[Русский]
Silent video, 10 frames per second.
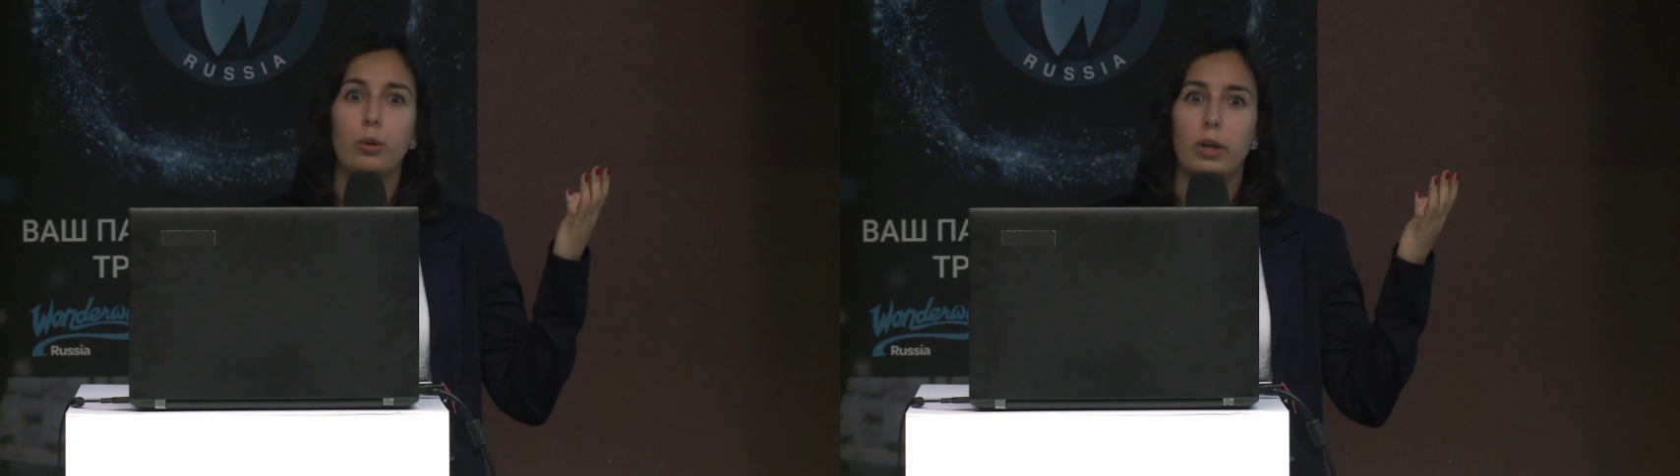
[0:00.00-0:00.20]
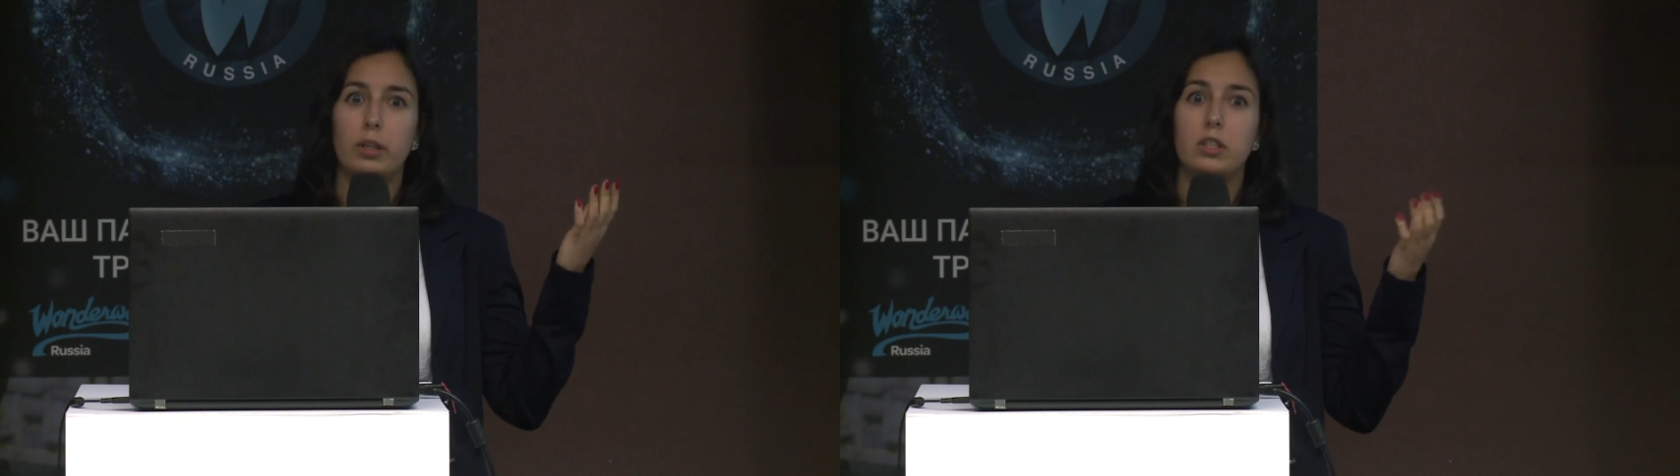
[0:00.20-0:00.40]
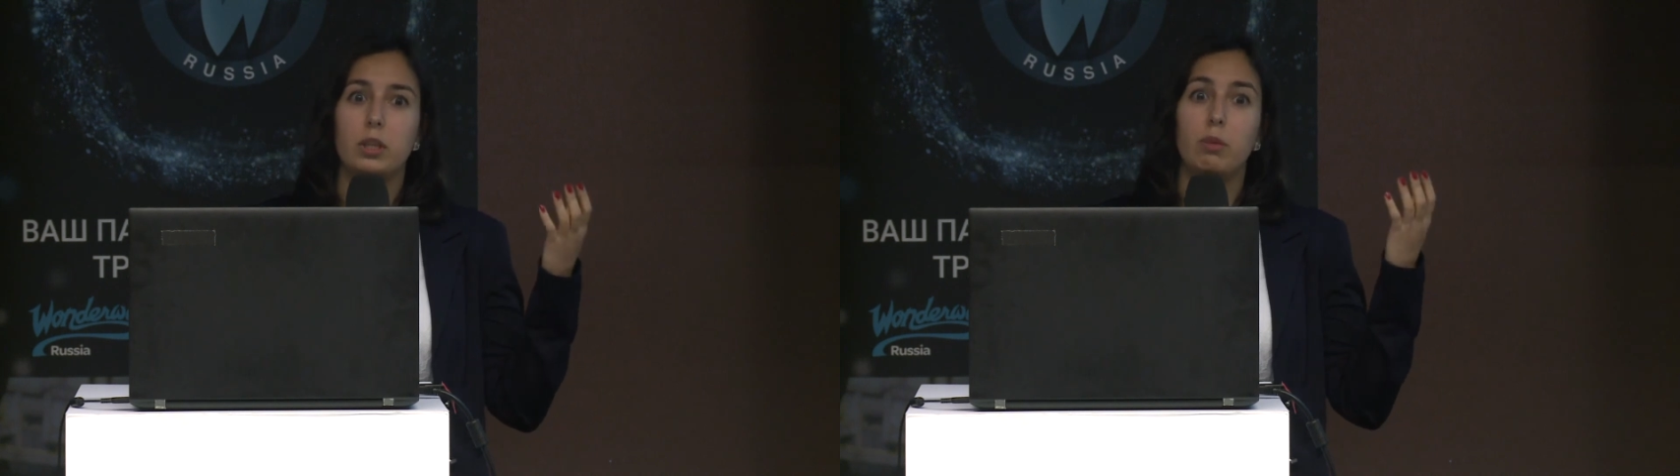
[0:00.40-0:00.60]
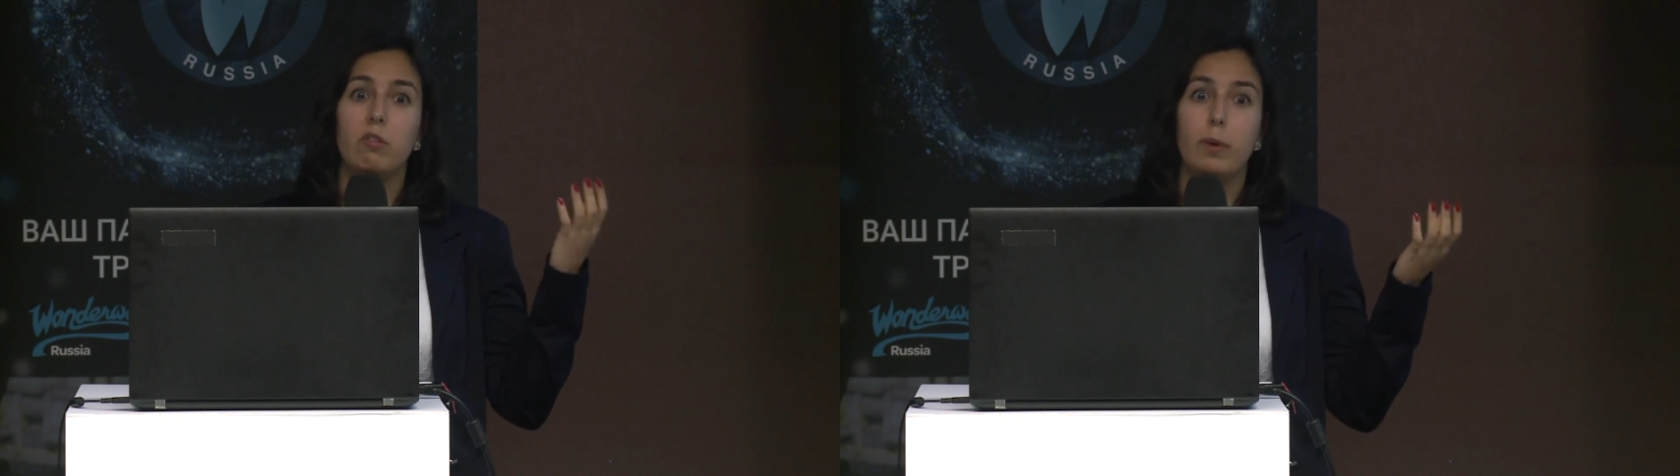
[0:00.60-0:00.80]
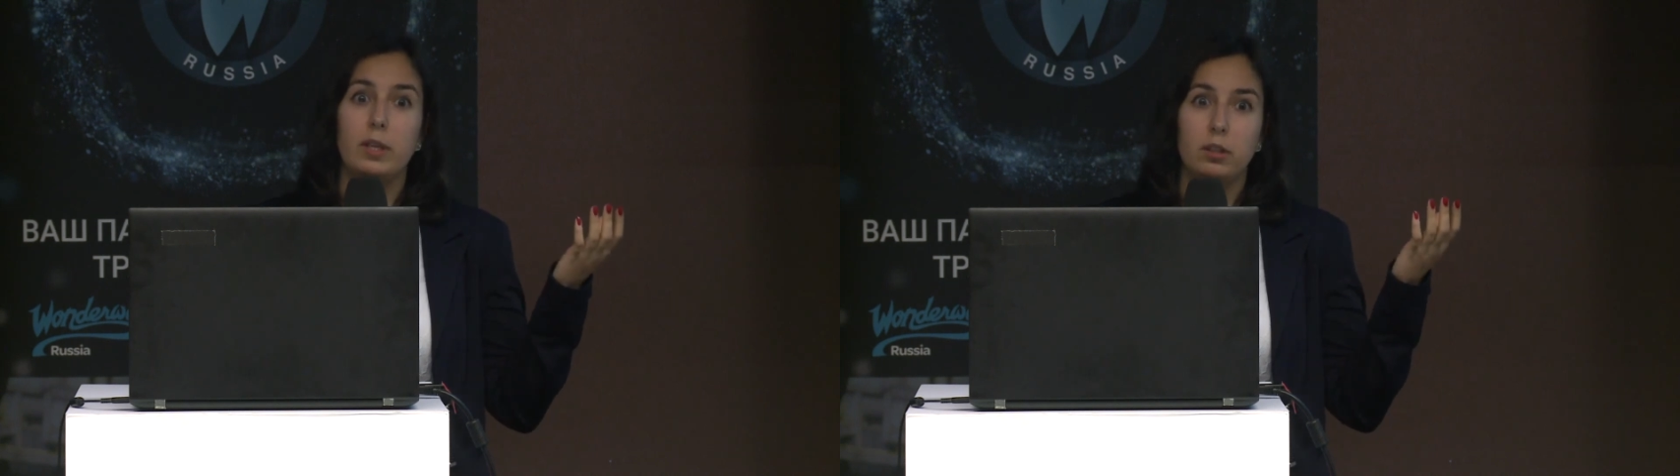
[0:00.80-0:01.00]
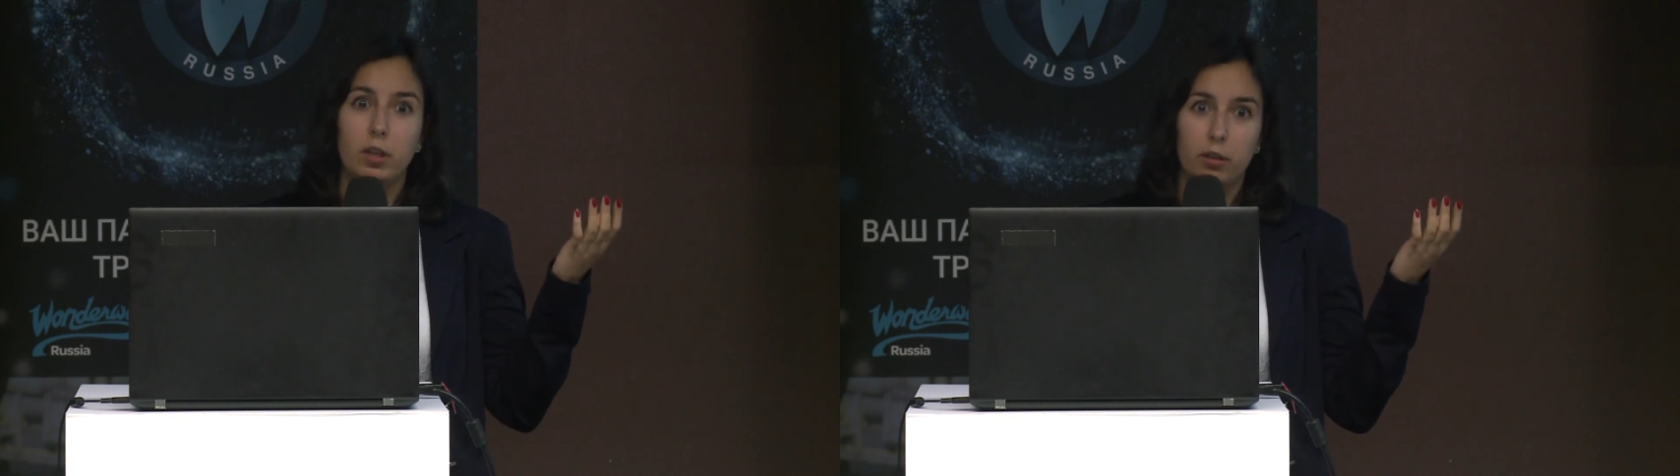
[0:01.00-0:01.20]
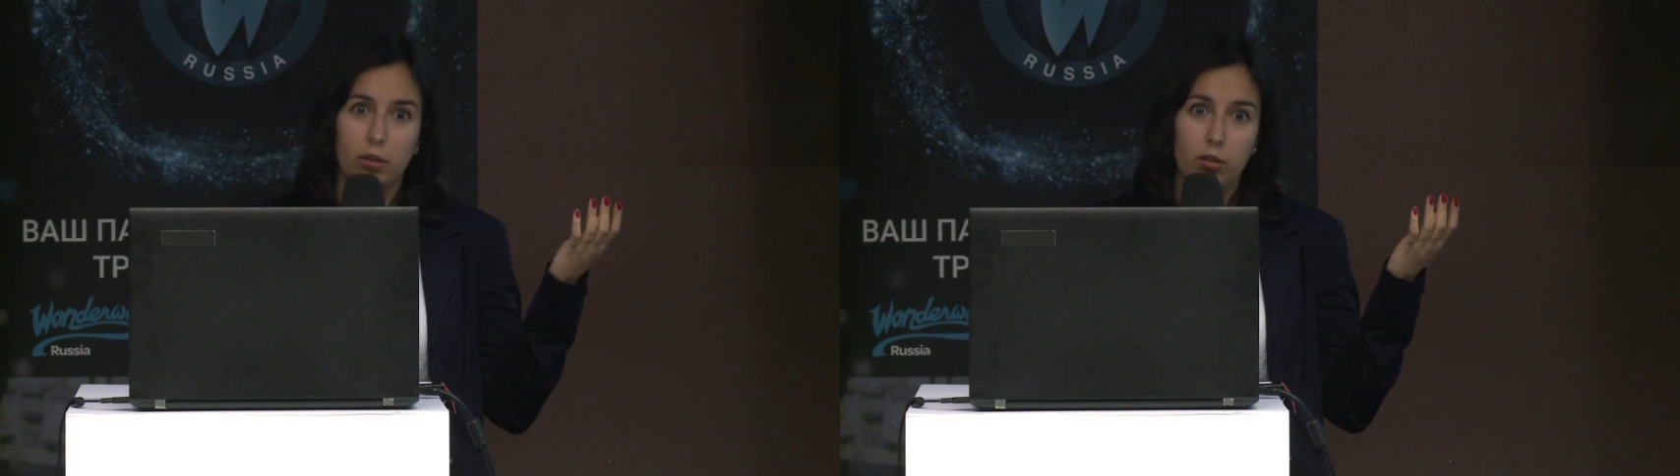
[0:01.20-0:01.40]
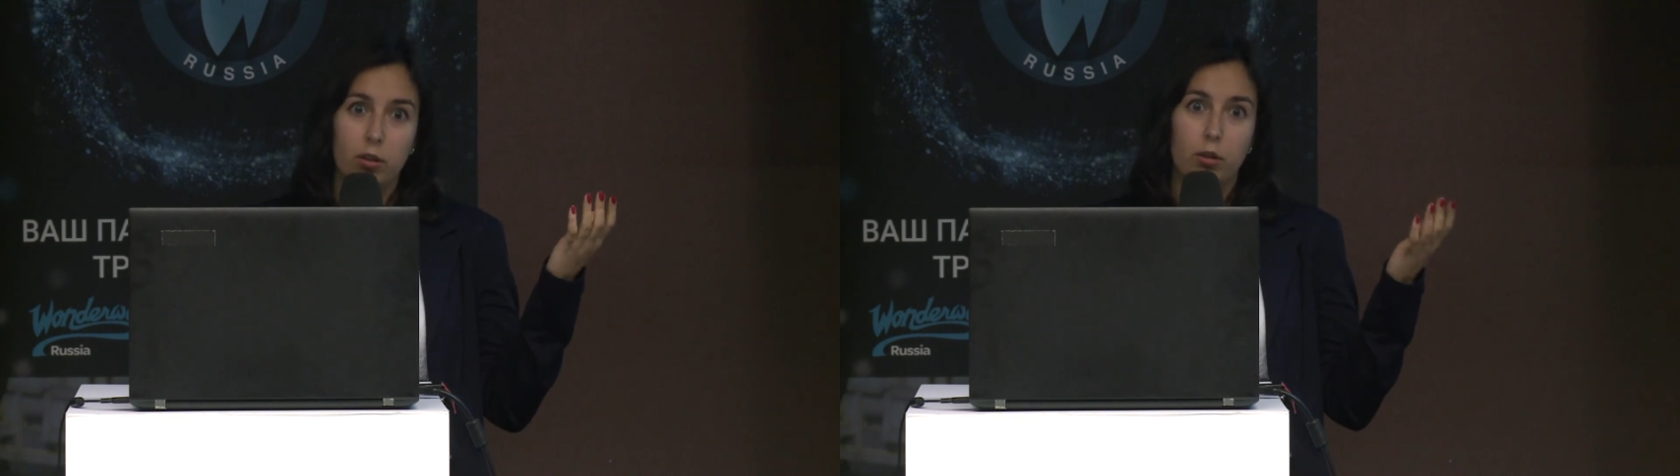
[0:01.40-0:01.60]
хранится именно в базе данных.